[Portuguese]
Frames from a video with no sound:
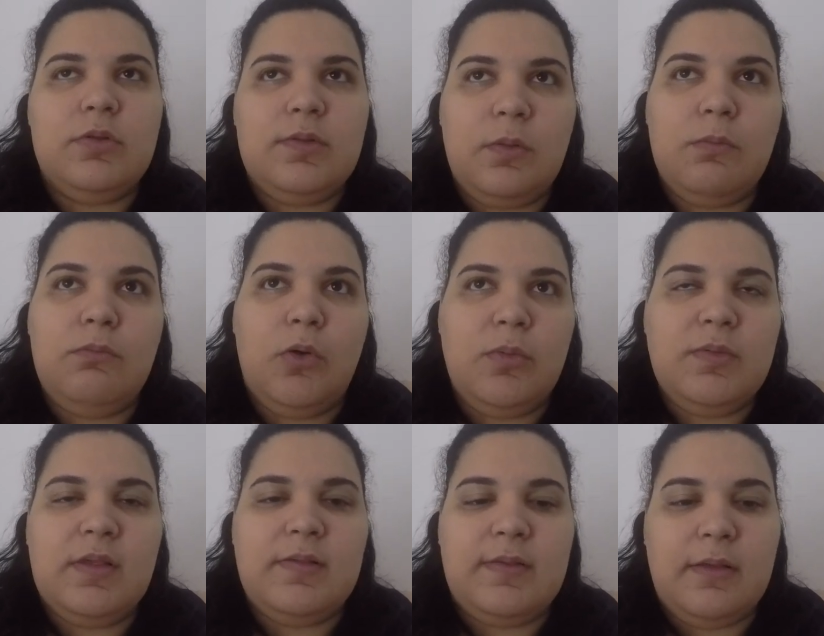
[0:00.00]
são
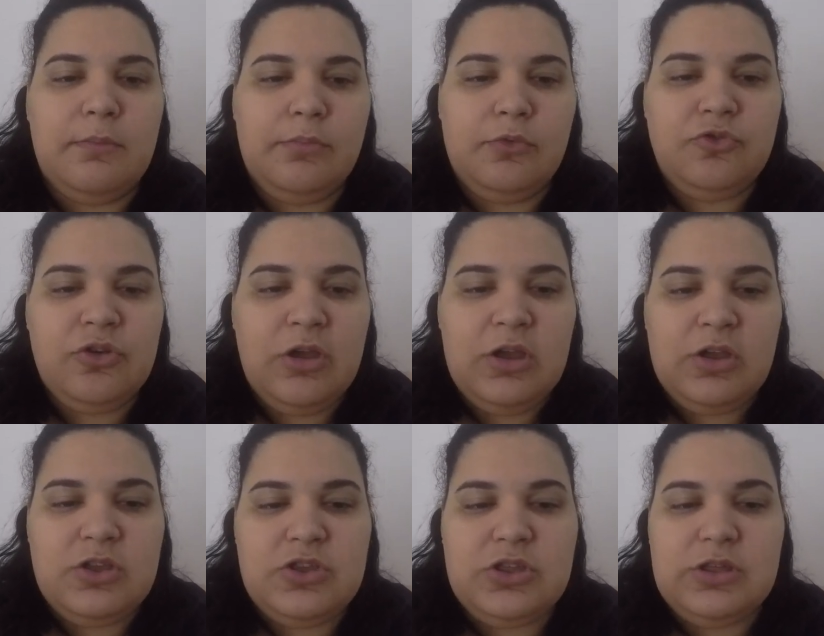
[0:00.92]
bons exemplos
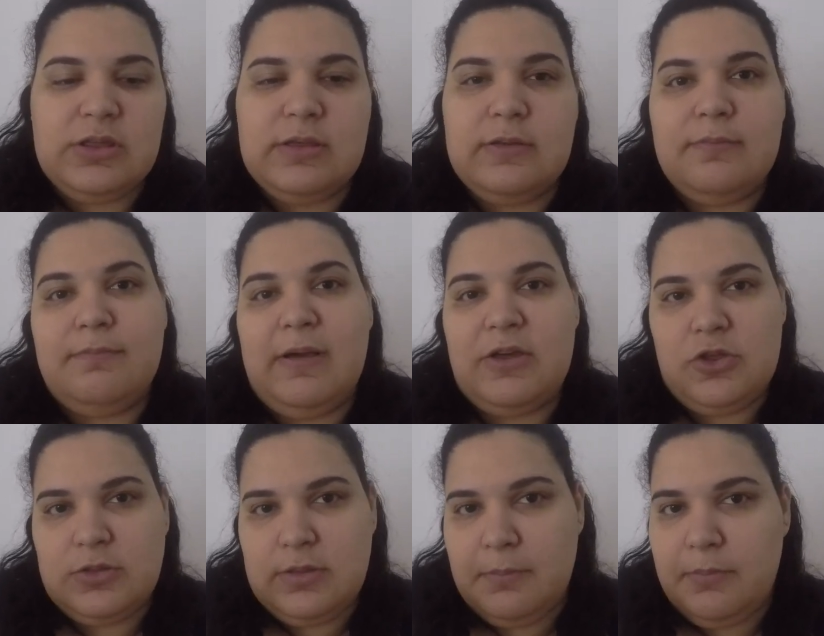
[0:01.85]
de
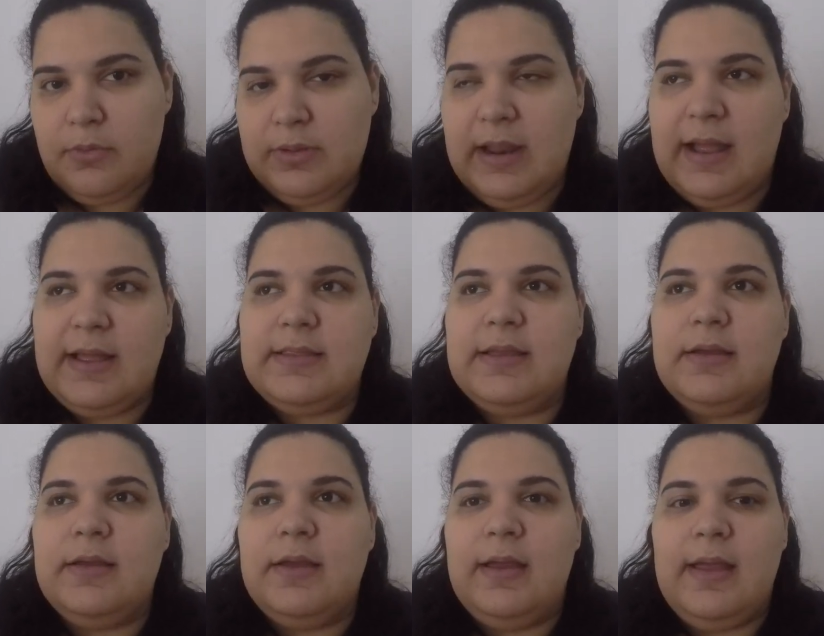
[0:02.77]
baixa temporada.